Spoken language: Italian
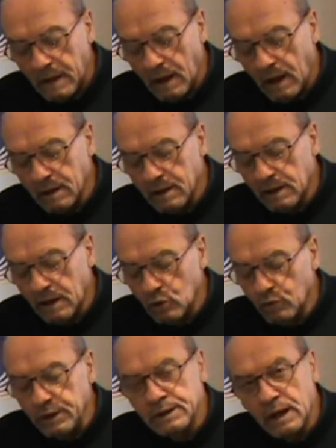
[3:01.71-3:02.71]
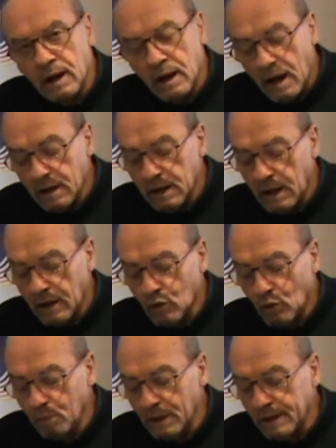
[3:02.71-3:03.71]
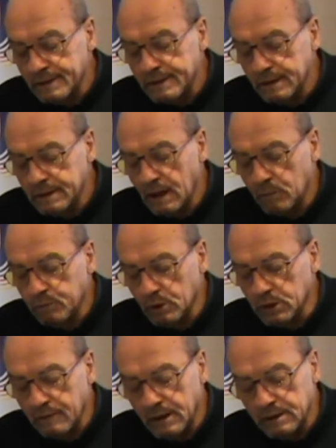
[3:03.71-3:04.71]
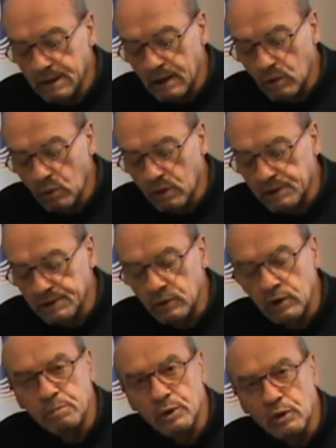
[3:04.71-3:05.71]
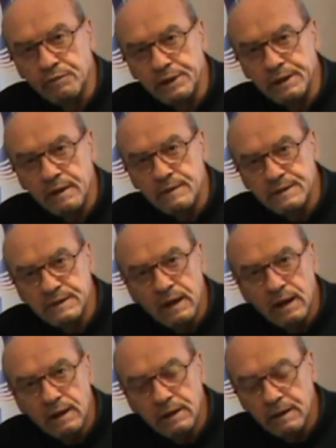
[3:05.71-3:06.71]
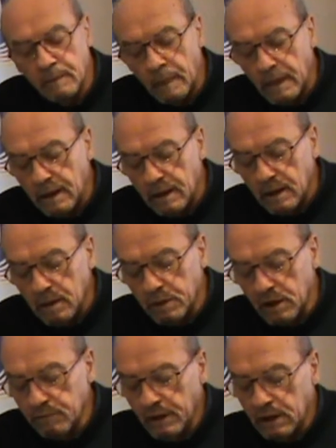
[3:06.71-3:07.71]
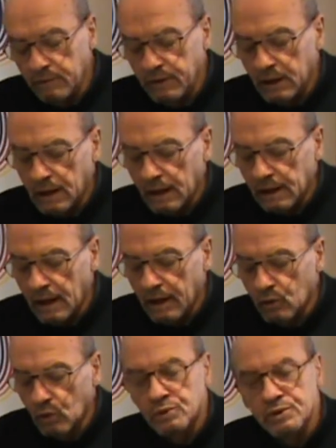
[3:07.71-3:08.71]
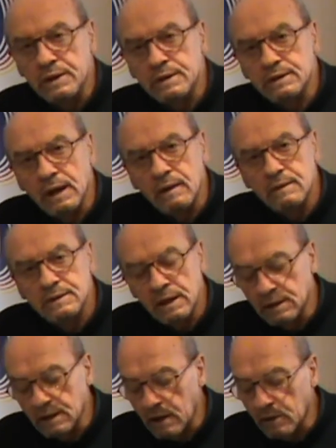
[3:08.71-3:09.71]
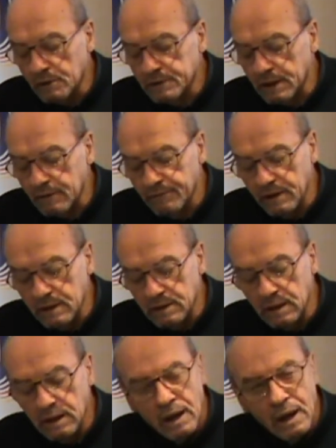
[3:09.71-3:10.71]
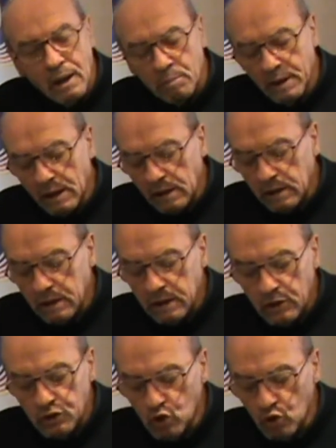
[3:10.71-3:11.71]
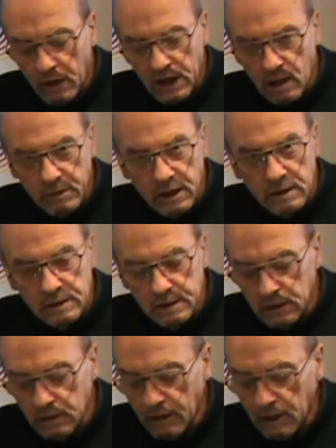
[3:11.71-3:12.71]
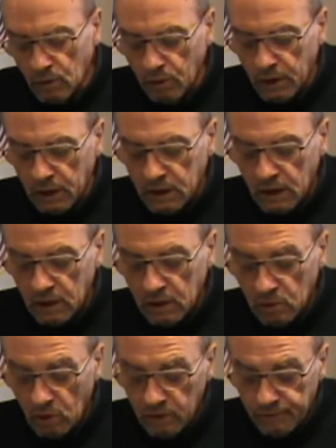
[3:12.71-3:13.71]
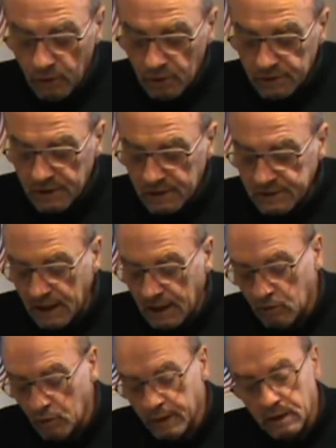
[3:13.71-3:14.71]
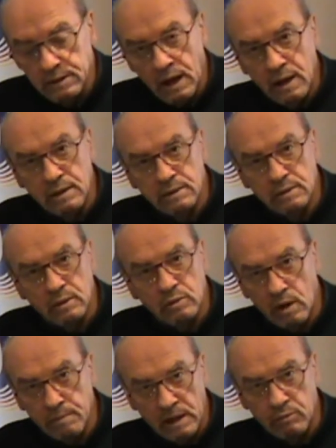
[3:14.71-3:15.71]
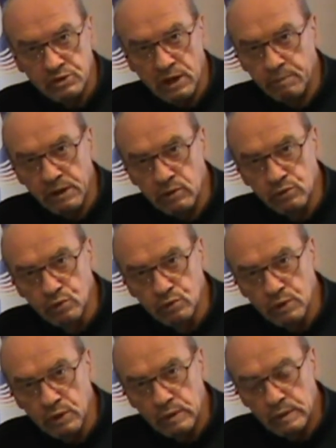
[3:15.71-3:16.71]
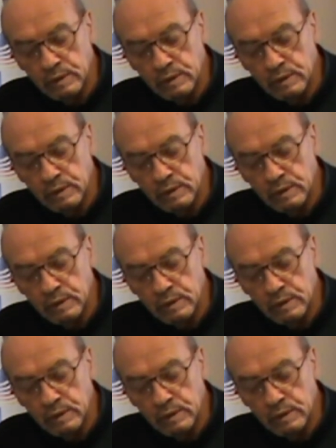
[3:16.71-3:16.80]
anche la novità, anche la complessità può diventare occasione provvidenziale per verificare la consistenza della nostra fede, per arricchirci umanamente di valori che noi forse stiamo perdendo o abbiamo già perduto.